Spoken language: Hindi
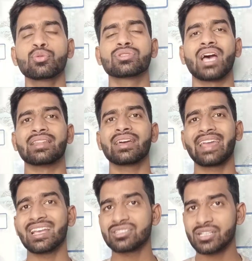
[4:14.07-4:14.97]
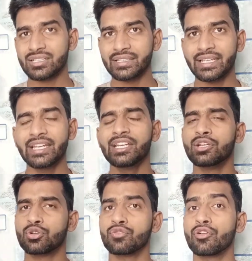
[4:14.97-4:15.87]
टू ज़्यादा कैच करती है
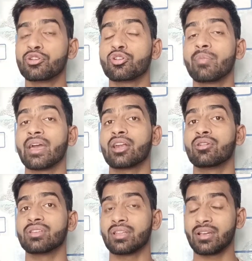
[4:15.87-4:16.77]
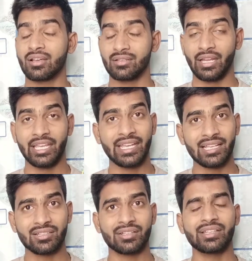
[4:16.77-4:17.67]
टू फोर टू बैकग्राउंड नॉइज़ ज़्यादा नहीं
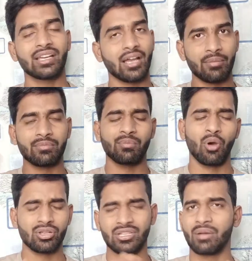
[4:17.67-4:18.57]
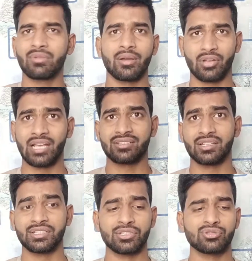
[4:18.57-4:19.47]
कैच करती कम बहुत कम कैच
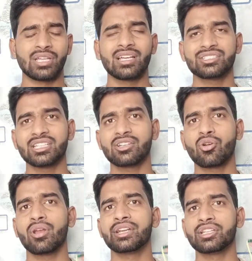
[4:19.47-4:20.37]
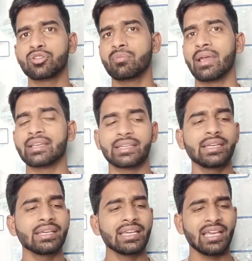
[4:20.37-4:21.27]
करती है तो ज़्यादा अच्छी क्वालिटी तो माइक
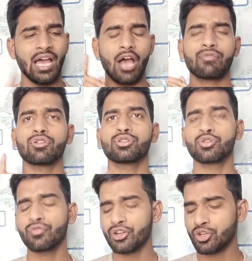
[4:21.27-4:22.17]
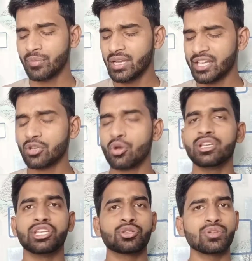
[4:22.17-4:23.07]
की ऑफकोर्स टू फॉर टू में लेकिन कोई
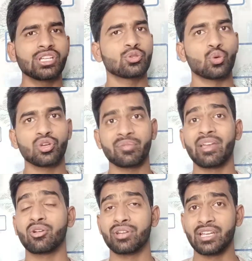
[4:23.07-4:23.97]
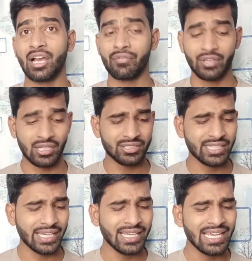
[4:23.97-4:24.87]
इशू नहीं है दोनों की माइक्रोटी काफ़ी
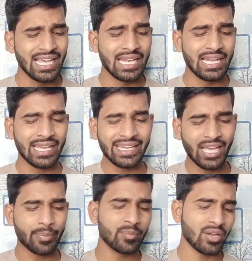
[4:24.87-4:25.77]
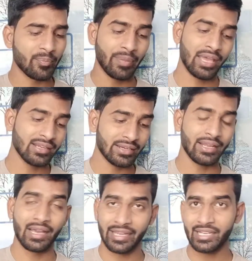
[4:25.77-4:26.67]
अच्छी है लेकिन यहाँ पे हम कंपेयर करें
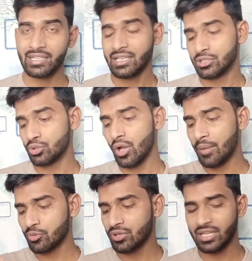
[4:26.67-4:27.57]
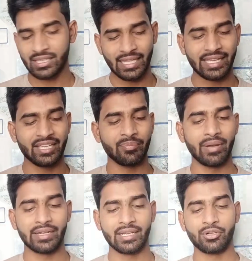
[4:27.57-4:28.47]
अगेन तो हमको लगता है कि
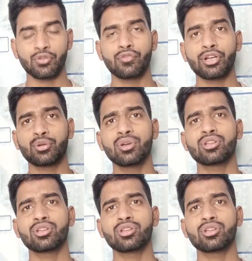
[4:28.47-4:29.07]
बेटर टू फॉर टू